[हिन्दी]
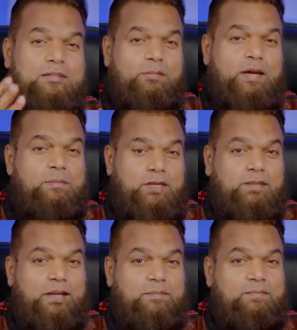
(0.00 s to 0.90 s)
समटाइम्स
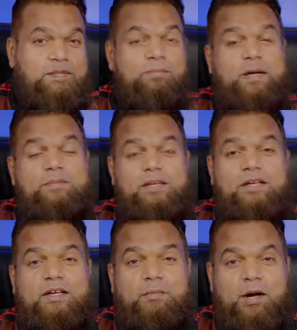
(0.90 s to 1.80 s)
चलता है समटाइम्स
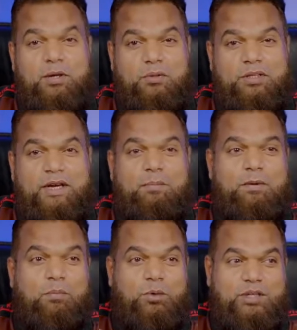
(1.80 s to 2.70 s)
सीन की डिमांड होती है
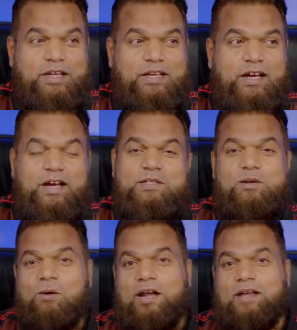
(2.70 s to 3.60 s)
बट मोस्टली इट
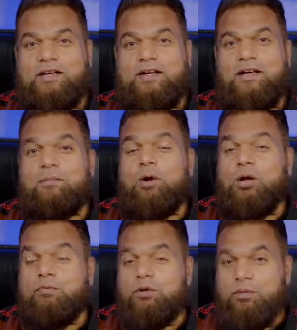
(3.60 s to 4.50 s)
इज़ नॉट लाइक दैट आप
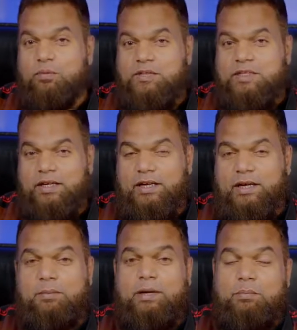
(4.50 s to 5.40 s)
हॉलीवुड की मूवीज़ देख
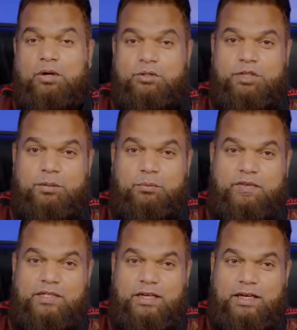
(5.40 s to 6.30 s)
लें बड़ी प्रोडक्शन की
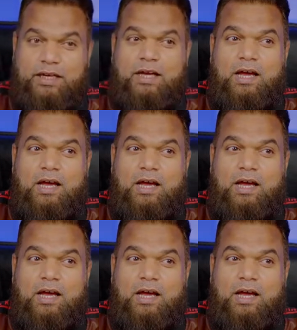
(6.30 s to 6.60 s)
मूवीज़ देख लें